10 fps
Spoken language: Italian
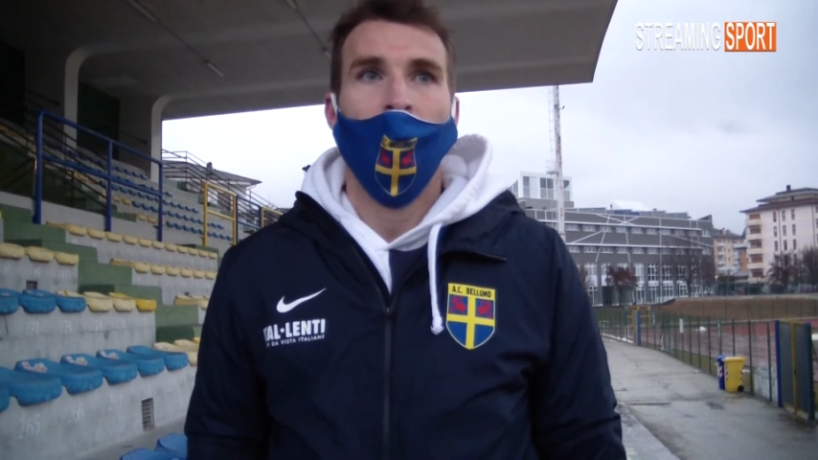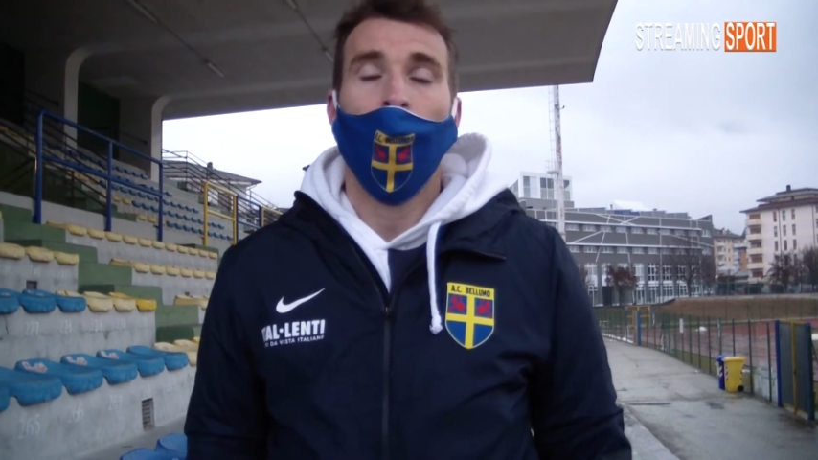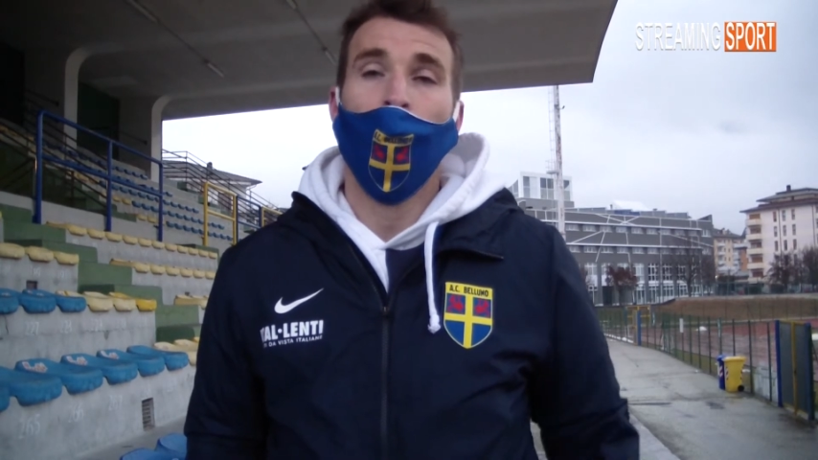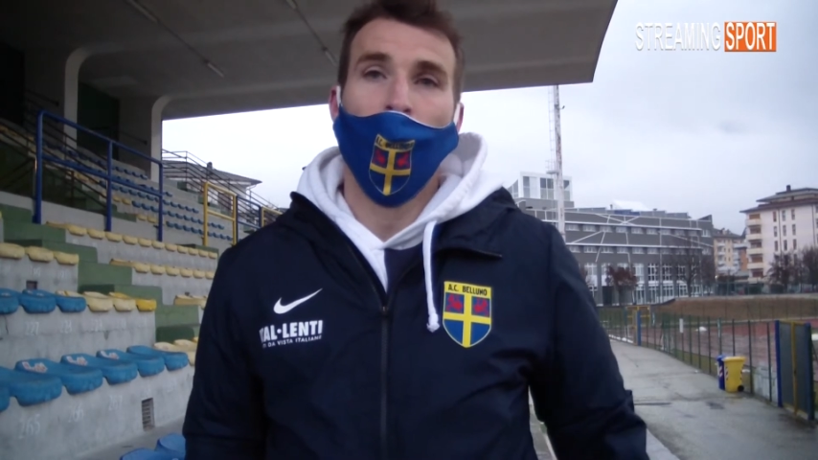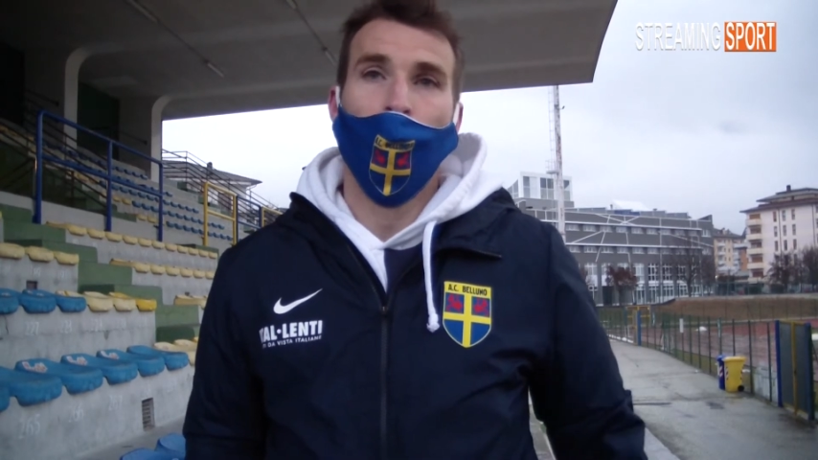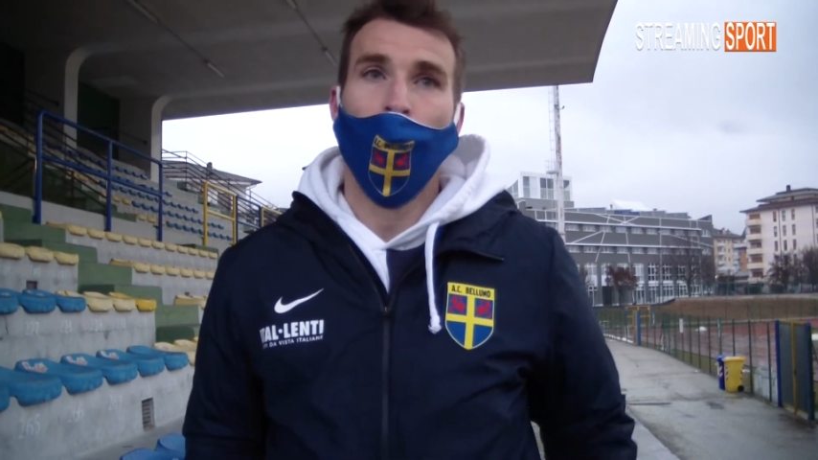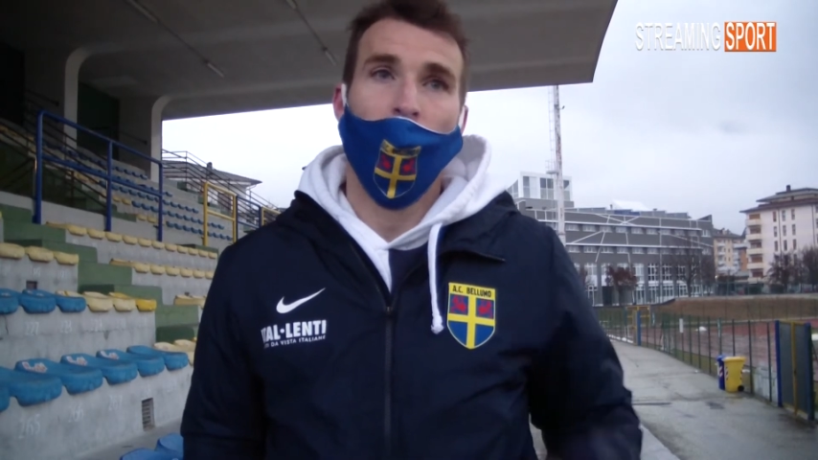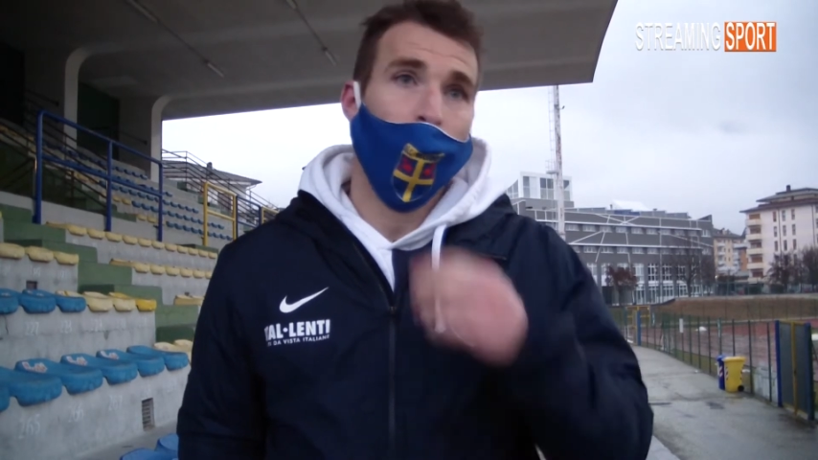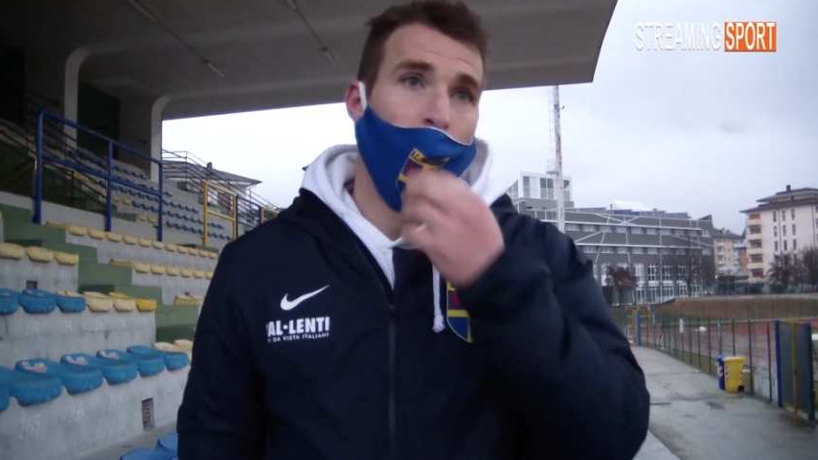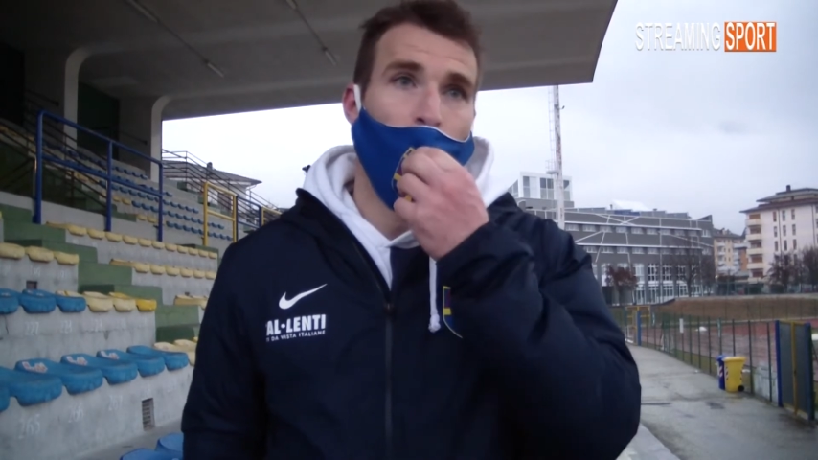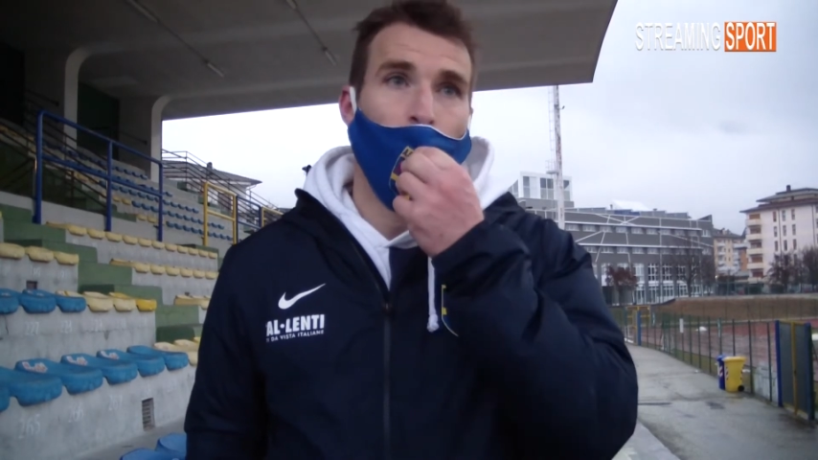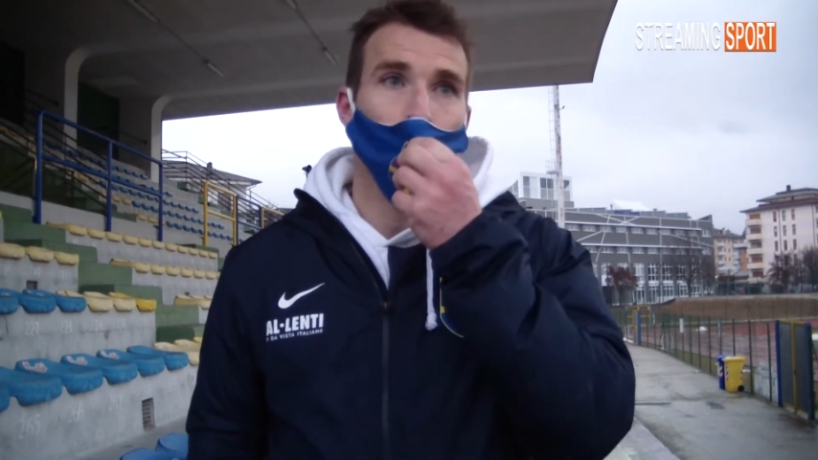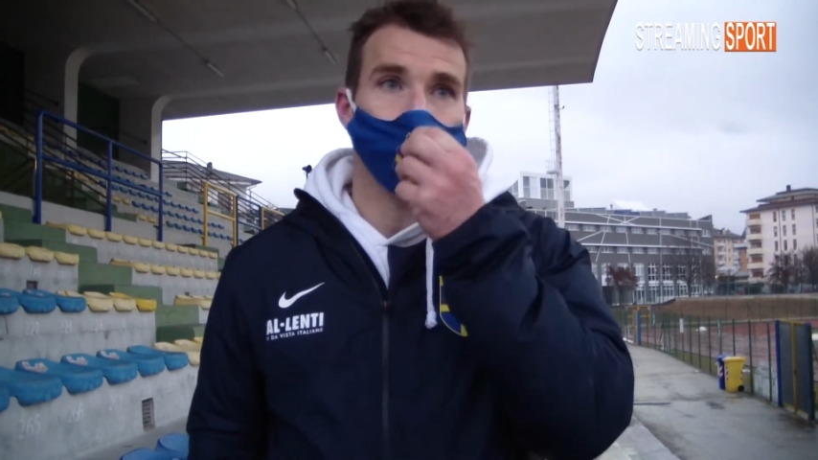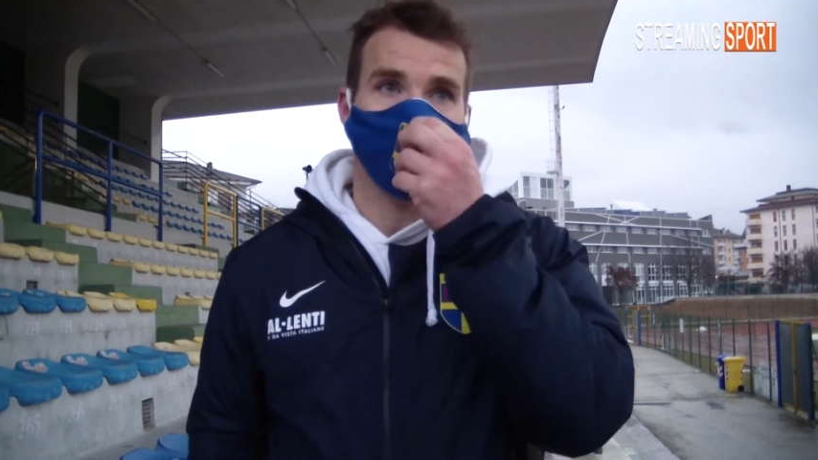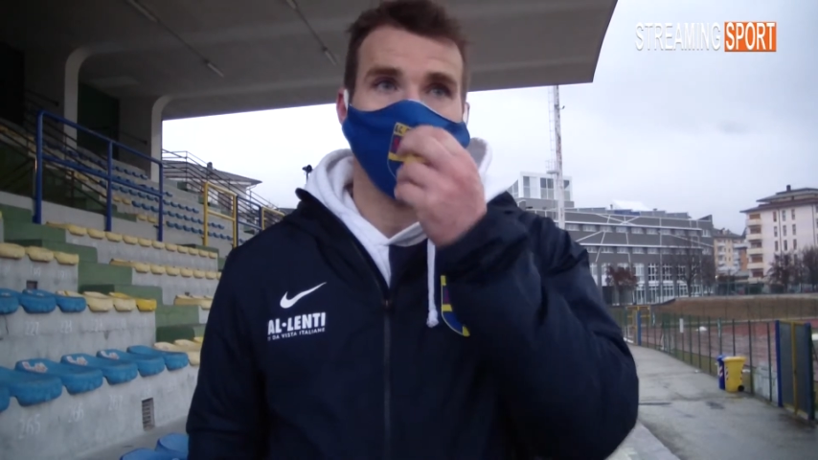combattuta come lo sono
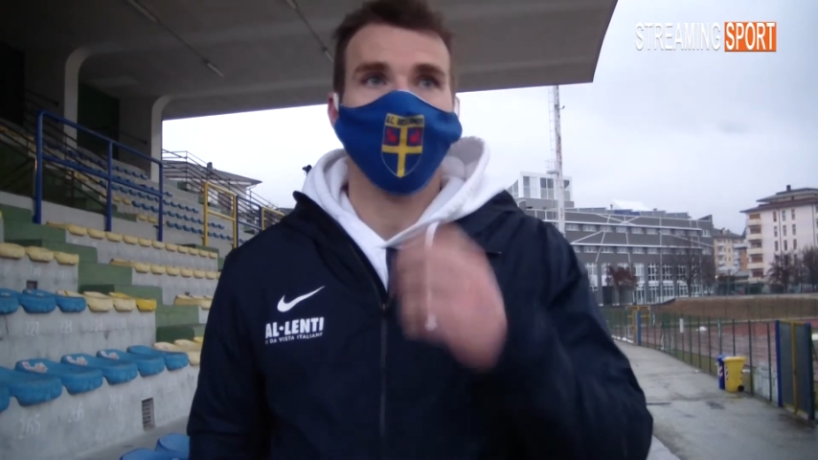tutte